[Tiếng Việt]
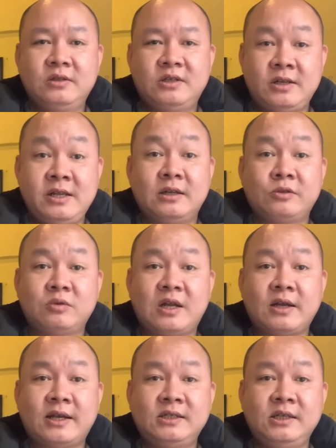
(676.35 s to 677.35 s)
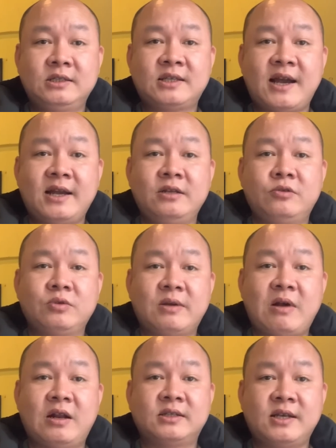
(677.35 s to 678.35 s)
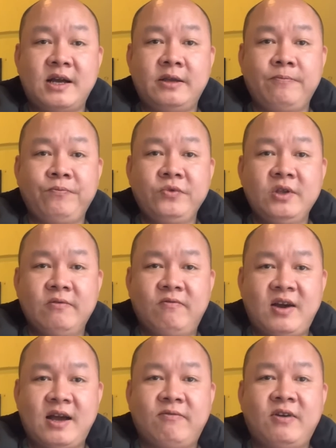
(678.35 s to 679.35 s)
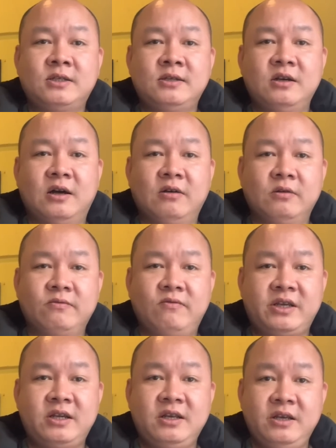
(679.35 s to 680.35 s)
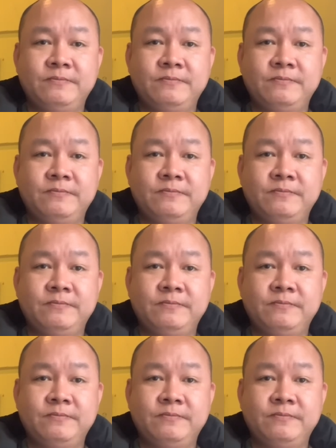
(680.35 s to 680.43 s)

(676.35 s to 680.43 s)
Cho nên là chúng ta cái gì sai thì chúng ta bảo là sai và phải sửa và kiến nghị,